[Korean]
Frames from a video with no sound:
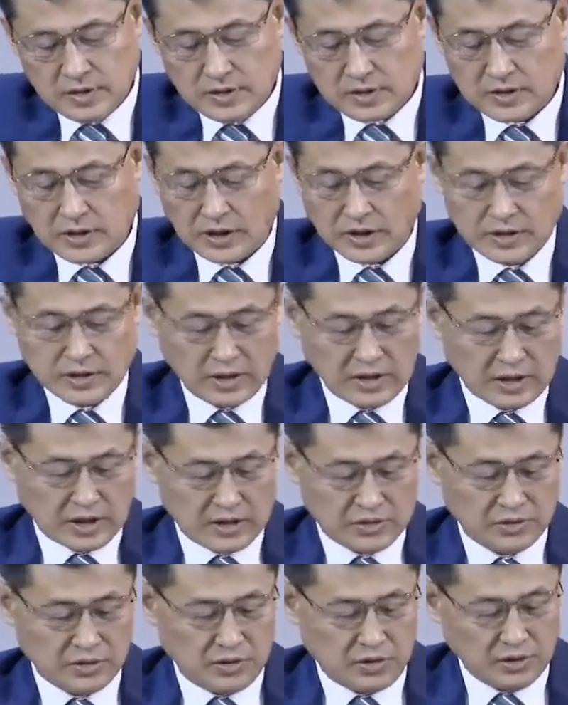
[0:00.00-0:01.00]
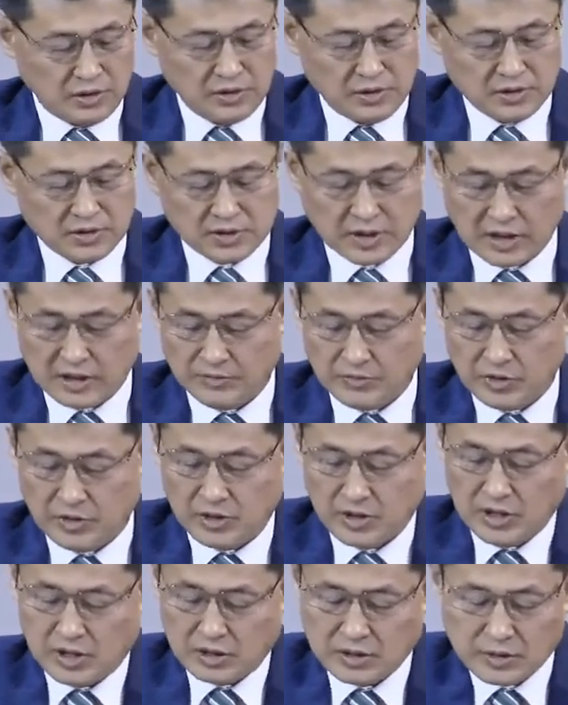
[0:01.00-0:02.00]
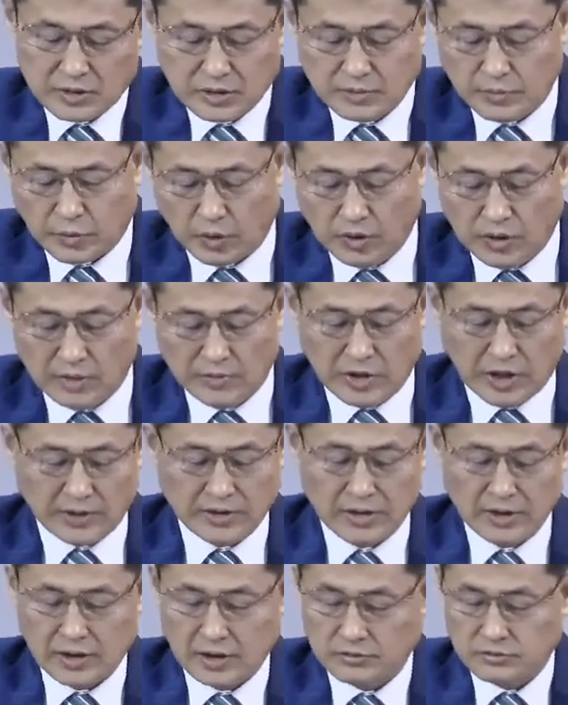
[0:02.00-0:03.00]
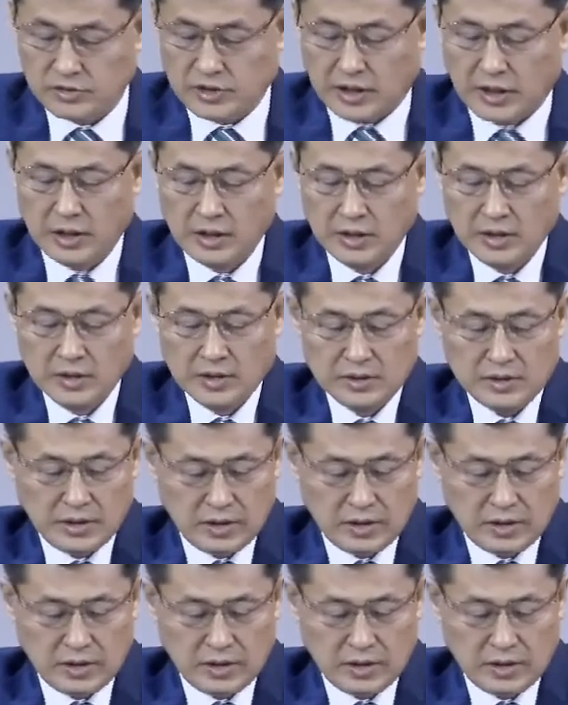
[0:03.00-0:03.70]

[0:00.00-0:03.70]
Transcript: 자, 그래가지고 여기 있는 사람들을 그냥 골려면 안 되겠구나.